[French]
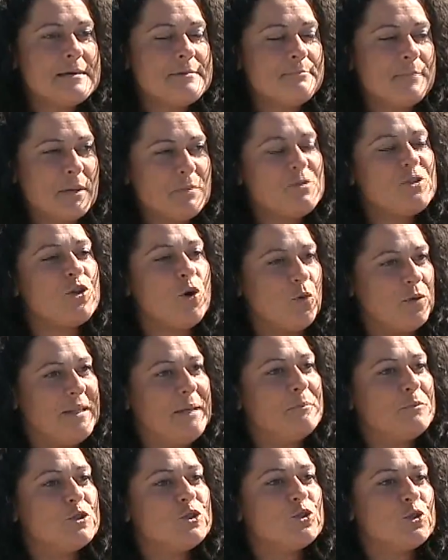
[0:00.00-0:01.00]
même si on
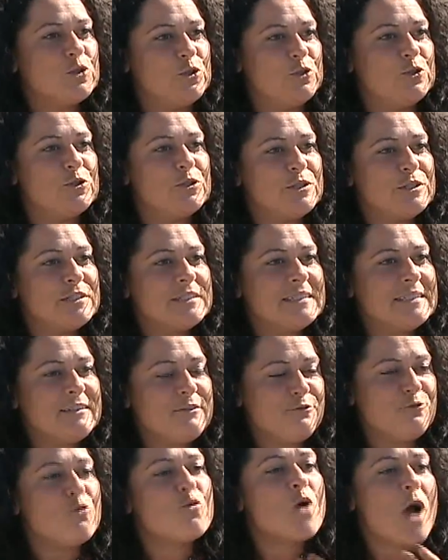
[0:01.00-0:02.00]
aime ça, là, il
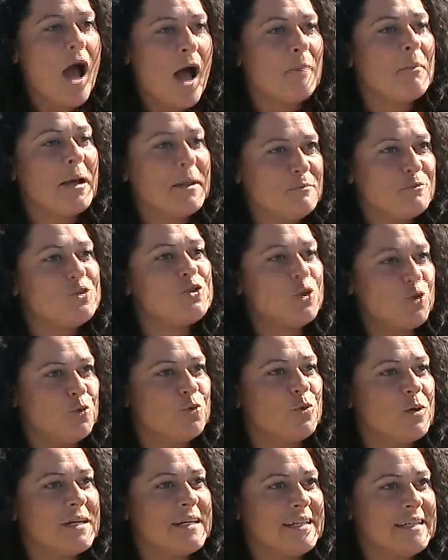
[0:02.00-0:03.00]
faut quand même se
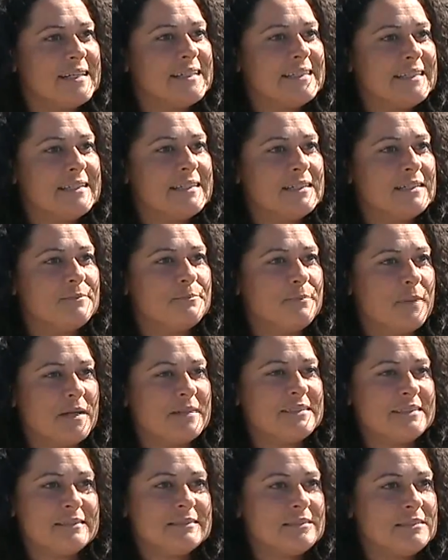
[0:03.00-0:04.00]
nourrir.
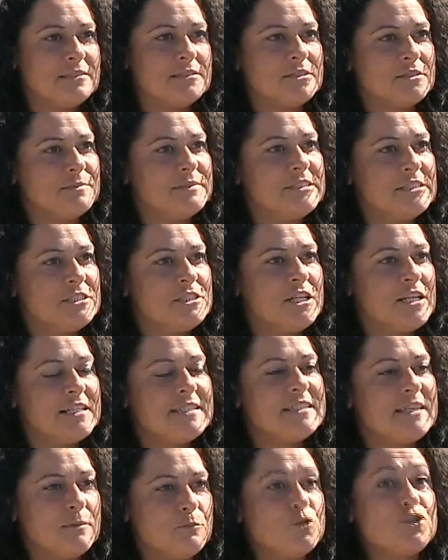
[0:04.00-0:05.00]
c'est comme si je te
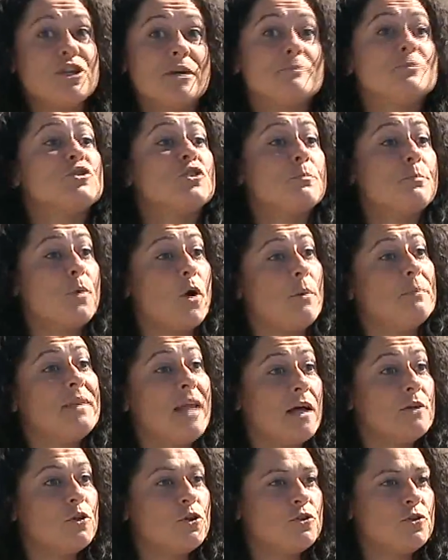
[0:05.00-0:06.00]
disais Moi, j'aime ça me
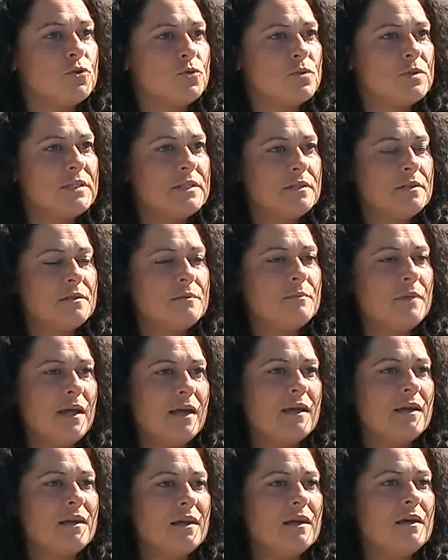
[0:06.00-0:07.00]
promener en auto. Oui, tout
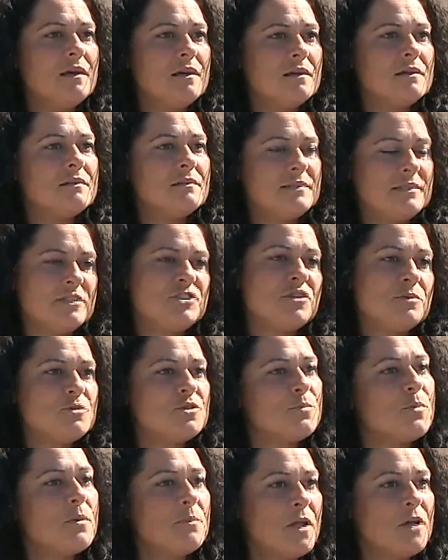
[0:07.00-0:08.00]
à fait. si j'aime
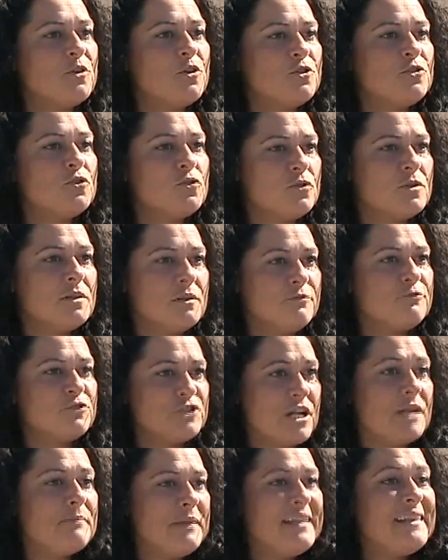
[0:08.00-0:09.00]
ça me promener en auto, il faut
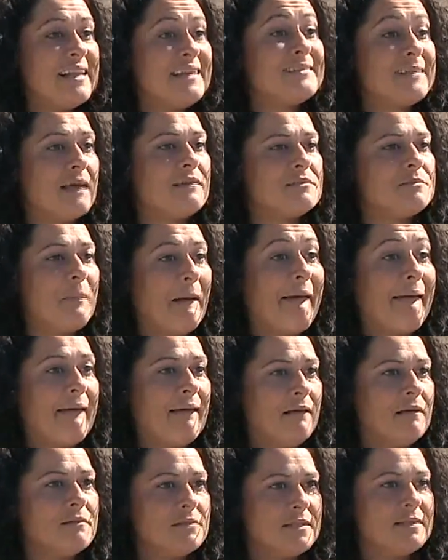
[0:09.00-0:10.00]
que j'aille mettre de l'essence pareil.
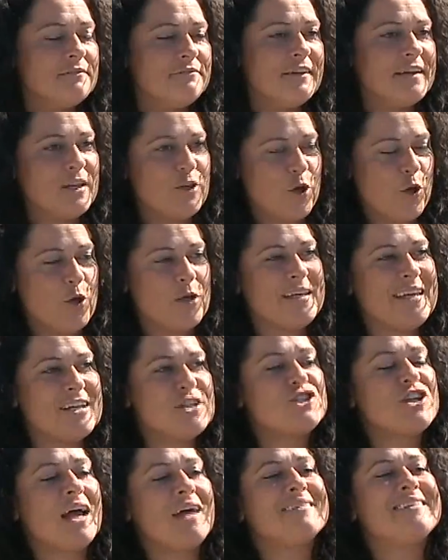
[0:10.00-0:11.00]
Fait que
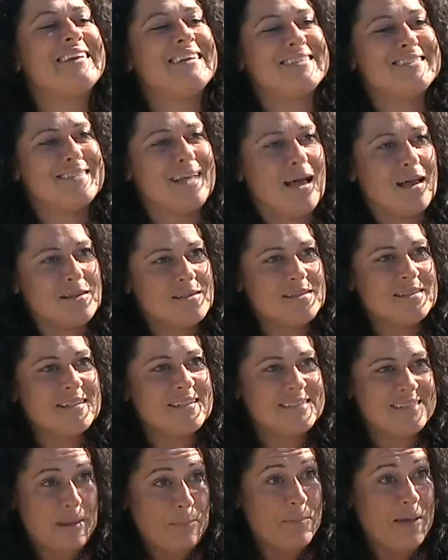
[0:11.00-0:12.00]
quel genre d'essence
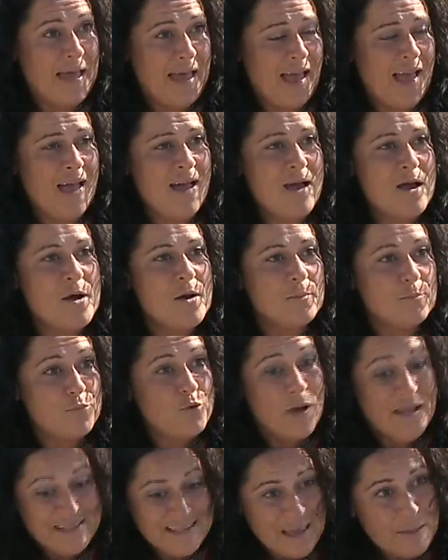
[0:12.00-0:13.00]
ça prend
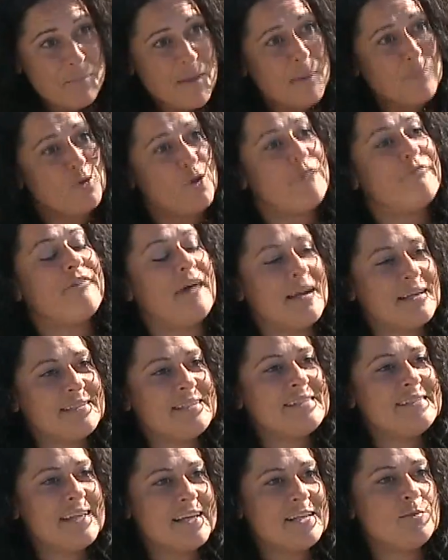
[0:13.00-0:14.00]
pour être capable de faire
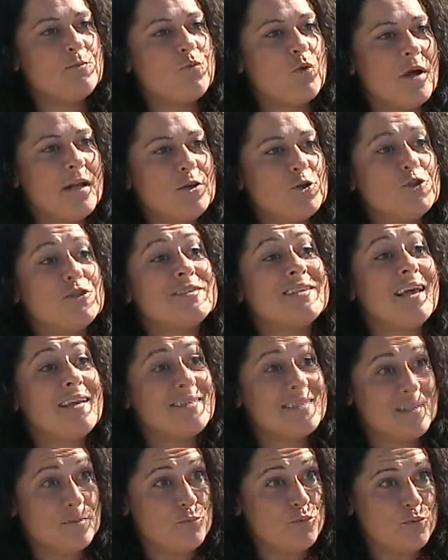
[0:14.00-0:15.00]
ces exploits-là sans
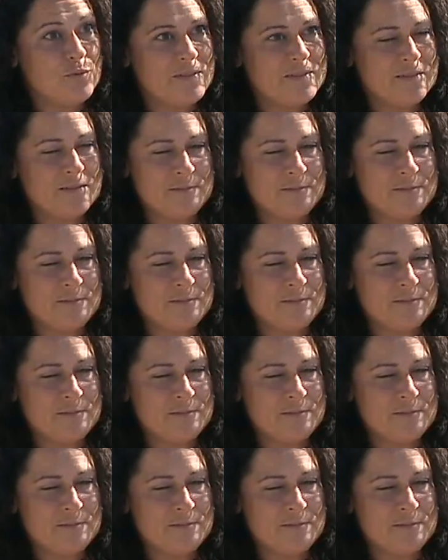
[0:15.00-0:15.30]
s'épuiser?